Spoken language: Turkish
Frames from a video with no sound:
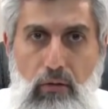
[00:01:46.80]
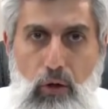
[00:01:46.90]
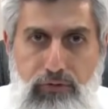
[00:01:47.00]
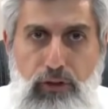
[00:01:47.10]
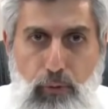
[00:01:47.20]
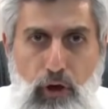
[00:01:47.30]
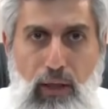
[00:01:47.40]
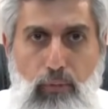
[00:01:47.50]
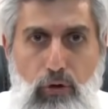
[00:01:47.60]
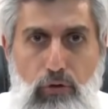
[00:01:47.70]
Ofis
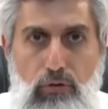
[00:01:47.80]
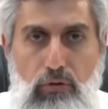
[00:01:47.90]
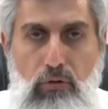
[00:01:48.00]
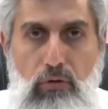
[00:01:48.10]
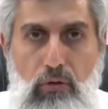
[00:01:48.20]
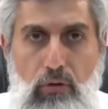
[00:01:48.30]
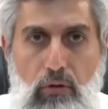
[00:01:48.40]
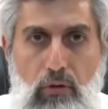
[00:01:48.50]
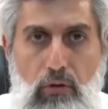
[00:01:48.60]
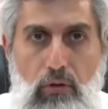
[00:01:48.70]
böyle mi olur?
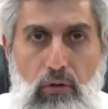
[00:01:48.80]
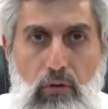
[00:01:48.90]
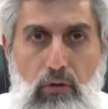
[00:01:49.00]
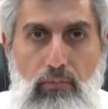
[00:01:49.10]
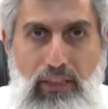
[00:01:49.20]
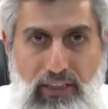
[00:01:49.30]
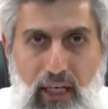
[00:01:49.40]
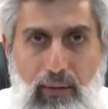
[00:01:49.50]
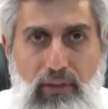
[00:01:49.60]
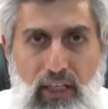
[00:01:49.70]

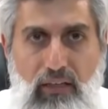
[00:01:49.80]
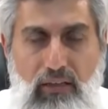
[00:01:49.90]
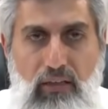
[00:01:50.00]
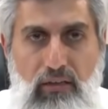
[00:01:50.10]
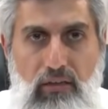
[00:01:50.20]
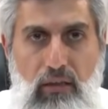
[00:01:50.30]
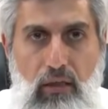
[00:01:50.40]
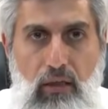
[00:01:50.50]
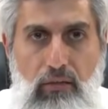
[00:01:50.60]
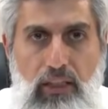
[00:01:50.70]
Masaya mı taktınız?
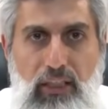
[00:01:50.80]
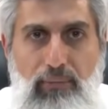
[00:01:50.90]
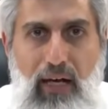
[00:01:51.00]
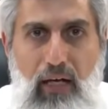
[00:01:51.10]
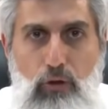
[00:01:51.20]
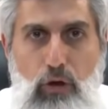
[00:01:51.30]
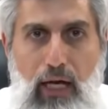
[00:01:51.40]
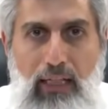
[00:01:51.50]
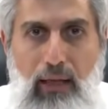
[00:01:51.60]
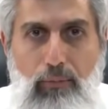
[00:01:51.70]
Dizim ağrıyor
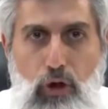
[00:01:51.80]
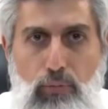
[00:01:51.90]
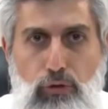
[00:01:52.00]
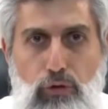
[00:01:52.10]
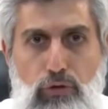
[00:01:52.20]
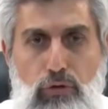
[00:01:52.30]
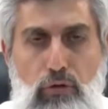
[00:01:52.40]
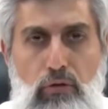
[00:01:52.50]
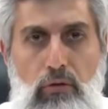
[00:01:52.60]
anlamıyor musunuz?